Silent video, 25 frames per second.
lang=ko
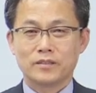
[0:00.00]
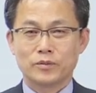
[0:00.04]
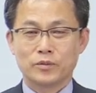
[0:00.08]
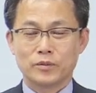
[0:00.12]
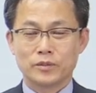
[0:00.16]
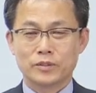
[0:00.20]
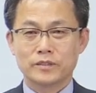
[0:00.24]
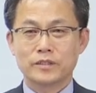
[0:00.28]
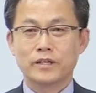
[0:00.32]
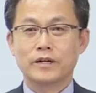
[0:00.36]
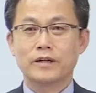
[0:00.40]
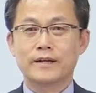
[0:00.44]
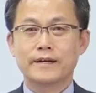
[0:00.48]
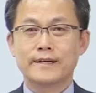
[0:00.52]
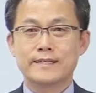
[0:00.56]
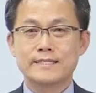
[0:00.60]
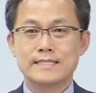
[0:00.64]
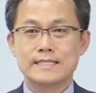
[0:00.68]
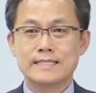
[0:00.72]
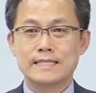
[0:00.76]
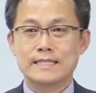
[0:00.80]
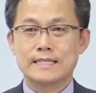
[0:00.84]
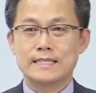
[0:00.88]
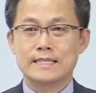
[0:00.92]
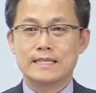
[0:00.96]
오늘 저랑
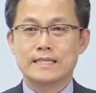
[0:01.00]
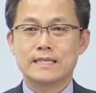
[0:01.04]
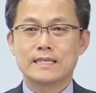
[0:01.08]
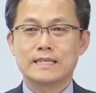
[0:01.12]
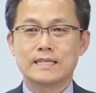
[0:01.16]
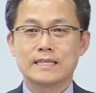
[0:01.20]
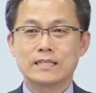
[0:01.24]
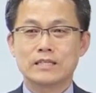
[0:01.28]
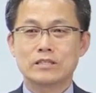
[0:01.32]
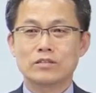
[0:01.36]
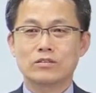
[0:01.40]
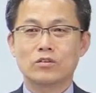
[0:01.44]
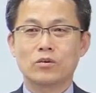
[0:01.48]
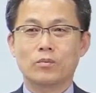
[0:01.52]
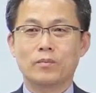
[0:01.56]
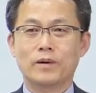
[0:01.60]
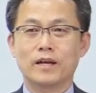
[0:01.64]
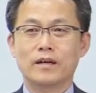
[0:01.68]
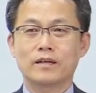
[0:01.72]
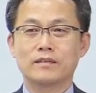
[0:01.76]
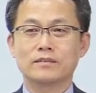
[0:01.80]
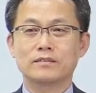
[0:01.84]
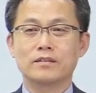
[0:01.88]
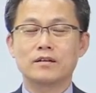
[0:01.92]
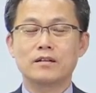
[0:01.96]
같이
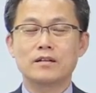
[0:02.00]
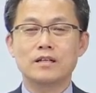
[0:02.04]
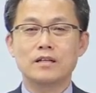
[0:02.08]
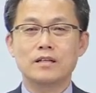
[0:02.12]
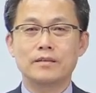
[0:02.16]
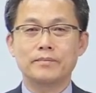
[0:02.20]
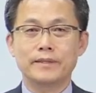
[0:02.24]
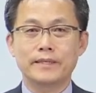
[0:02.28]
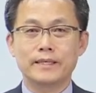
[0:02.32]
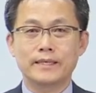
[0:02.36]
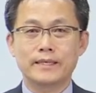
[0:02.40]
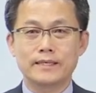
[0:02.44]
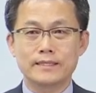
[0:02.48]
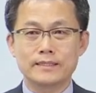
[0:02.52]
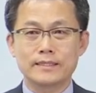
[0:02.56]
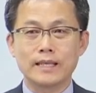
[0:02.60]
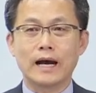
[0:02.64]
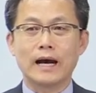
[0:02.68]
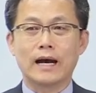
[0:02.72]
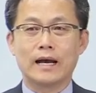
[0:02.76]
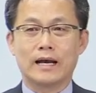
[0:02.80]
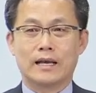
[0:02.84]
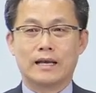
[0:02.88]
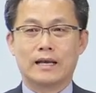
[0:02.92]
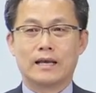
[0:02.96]
소방설비
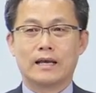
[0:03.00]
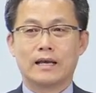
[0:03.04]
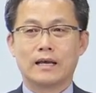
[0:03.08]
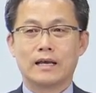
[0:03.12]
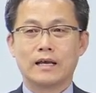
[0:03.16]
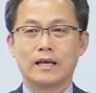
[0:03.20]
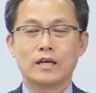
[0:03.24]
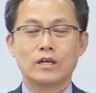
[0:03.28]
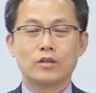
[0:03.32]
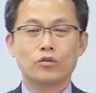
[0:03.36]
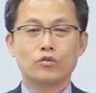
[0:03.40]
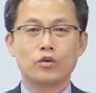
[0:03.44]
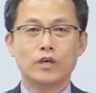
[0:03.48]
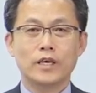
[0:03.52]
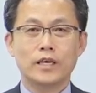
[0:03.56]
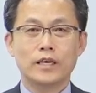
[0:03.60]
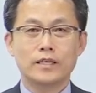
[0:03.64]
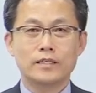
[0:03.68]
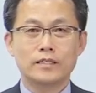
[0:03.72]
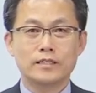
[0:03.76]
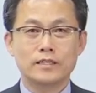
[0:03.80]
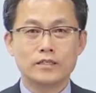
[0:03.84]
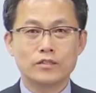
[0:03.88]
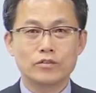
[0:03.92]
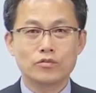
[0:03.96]
기사
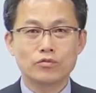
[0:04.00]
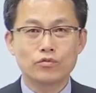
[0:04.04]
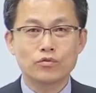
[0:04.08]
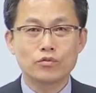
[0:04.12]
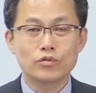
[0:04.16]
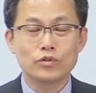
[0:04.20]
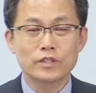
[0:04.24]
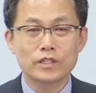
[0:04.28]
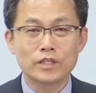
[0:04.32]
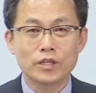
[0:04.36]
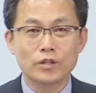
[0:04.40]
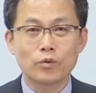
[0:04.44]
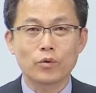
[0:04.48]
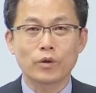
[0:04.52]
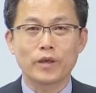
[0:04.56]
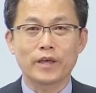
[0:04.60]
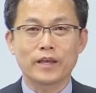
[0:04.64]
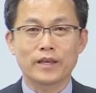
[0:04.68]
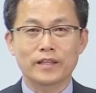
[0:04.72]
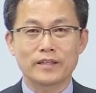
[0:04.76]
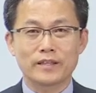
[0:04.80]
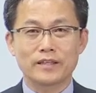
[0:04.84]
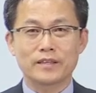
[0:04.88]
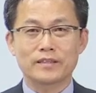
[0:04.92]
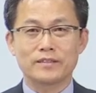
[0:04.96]
최신 출제
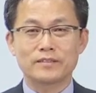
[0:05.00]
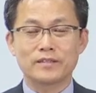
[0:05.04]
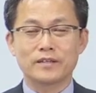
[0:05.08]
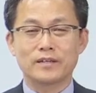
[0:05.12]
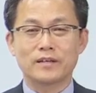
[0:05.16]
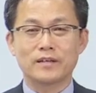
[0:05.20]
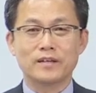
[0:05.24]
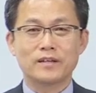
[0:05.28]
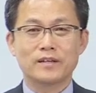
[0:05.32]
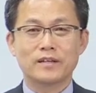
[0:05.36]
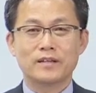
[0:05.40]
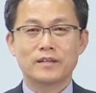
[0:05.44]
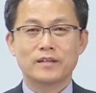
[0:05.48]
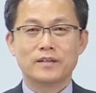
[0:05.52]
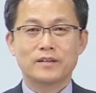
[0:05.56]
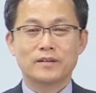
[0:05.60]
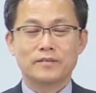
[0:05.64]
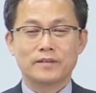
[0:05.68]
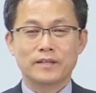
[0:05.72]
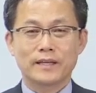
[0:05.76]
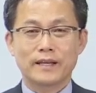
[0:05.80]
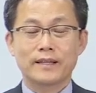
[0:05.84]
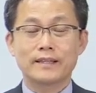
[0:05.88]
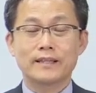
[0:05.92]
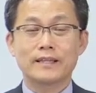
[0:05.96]
동향에 대해서
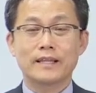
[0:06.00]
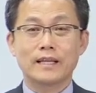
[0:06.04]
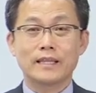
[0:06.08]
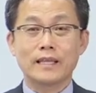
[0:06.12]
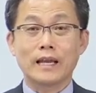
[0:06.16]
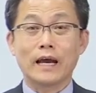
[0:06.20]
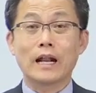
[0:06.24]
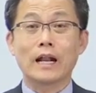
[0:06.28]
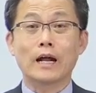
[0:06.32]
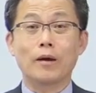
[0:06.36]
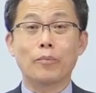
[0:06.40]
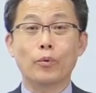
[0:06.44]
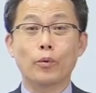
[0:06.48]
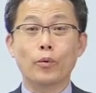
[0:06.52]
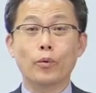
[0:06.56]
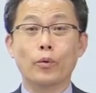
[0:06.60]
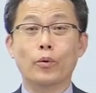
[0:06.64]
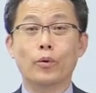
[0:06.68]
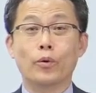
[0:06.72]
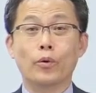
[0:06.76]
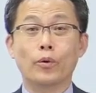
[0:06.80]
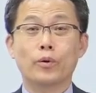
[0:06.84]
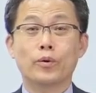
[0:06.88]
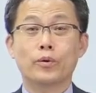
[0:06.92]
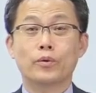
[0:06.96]
우리 간단히
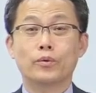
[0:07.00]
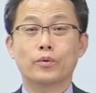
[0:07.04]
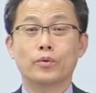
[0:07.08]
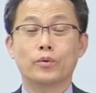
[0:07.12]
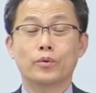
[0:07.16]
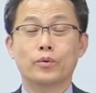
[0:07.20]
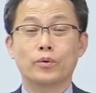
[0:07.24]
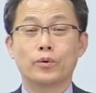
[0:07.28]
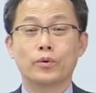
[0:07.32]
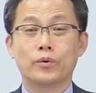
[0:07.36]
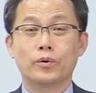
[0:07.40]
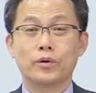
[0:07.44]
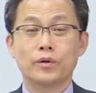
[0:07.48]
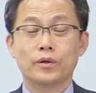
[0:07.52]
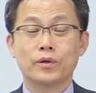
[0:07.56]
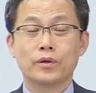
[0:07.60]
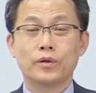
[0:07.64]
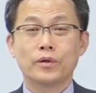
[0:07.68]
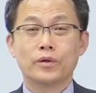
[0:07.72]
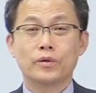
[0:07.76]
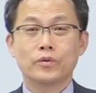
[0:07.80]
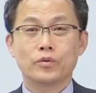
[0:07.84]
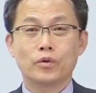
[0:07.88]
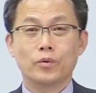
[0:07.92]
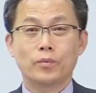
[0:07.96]
알아보고 또
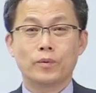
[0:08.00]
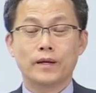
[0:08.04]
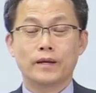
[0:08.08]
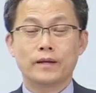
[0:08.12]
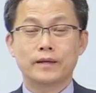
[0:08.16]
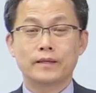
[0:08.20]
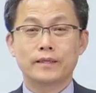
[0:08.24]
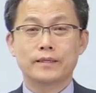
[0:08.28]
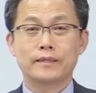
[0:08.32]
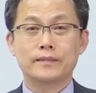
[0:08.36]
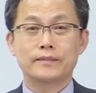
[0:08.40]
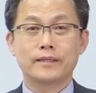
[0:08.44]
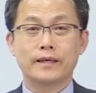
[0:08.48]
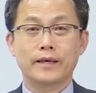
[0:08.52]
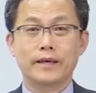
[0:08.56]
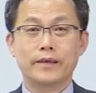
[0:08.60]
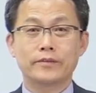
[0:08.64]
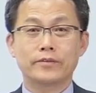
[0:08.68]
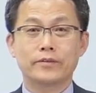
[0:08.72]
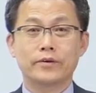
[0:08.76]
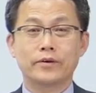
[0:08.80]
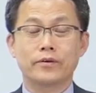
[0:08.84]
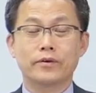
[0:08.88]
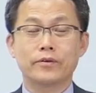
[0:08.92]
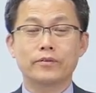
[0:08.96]

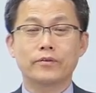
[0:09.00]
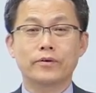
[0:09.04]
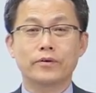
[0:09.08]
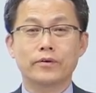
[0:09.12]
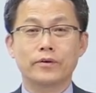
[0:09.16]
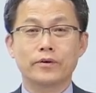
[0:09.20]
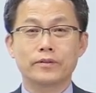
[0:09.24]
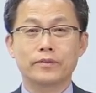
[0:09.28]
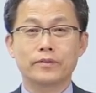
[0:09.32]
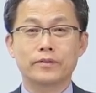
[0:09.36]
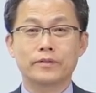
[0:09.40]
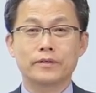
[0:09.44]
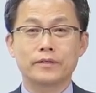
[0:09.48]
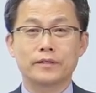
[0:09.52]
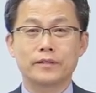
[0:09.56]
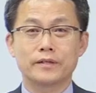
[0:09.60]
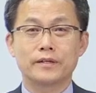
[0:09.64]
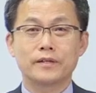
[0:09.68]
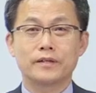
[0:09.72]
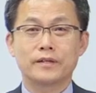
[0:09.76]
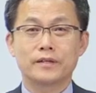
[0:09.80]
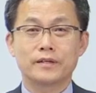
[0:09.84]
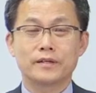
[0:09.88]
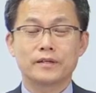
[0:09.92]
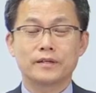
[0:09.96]
소방기사에서 어떤
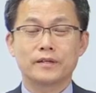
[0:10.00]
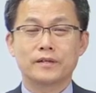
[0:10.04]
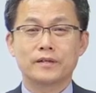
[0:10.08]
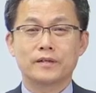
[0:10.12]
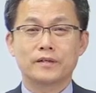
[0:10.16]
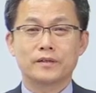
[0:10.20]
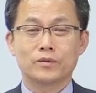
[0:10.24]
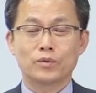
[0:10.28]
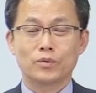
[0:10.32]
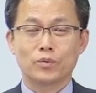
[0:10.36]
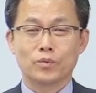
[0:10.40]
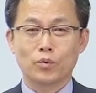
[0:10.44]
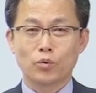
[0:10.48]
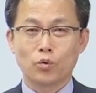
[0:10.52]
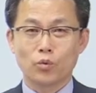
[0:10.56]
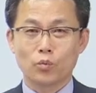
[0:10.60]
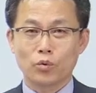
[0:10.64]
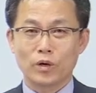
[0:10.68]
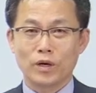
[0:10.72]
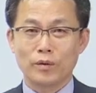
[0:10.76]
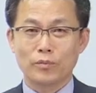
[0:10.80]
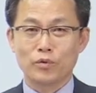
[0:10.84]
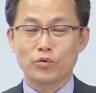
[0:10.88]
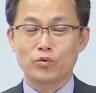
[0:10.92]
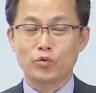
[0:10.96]
것들을 또
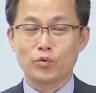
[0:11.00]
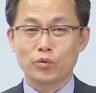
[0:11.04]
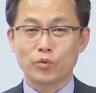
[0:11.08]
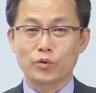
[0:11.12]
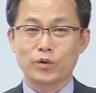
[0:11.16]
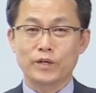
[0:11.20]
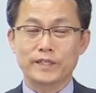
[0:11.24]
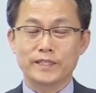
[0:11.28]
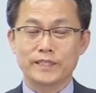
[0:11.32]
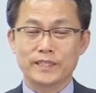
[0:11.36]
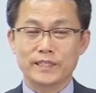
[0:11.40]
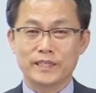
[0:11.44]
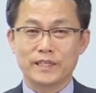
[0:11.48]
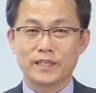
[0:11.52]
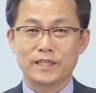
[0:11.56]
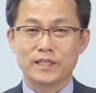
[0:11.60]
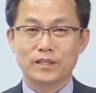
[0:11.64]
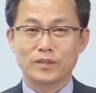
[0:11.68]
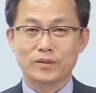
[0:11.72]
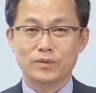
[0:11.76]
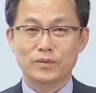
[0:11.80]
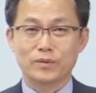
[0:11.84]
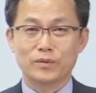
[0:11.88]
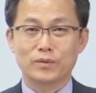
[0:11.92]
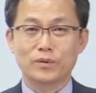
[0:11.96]
공부하면 좋을 건지
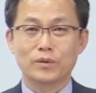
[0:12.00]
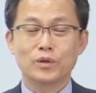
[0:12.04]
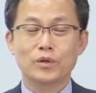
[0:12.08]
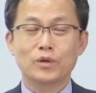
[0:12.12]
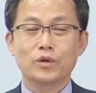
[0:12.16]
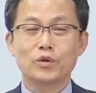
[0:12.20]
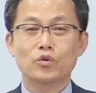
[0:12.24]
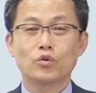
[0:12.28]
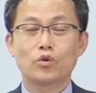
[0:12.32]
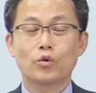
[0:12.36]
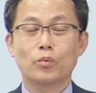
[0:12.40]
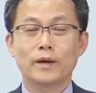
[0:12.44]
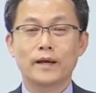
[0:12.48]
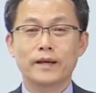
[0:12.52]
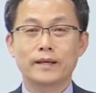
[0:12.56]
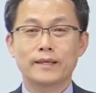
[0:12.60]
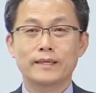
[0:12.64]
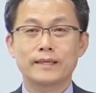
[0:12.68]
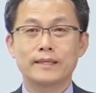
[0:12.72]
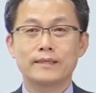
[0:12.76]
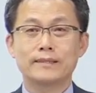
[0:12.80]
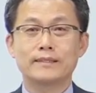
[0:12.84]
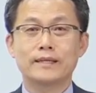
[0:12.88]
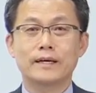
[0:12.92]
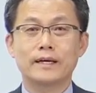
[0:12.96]
또
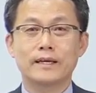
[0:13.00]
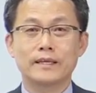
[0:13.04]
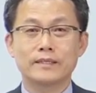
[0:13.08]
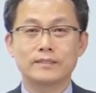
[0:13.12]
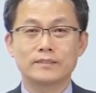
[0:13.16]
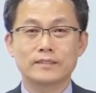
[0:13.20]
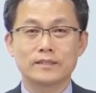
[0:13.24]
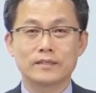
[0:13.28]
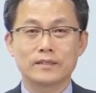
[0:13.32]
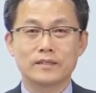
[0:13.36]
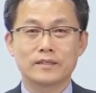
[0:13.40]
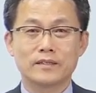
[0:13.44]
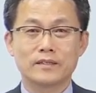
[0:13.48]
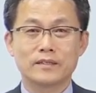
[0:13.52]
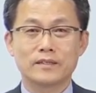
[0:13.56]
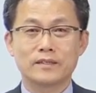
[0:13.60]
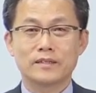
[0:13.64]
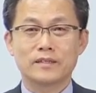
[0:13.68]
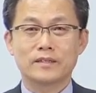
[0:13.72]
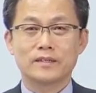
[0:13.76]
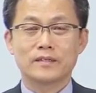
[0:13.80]
소방기사에서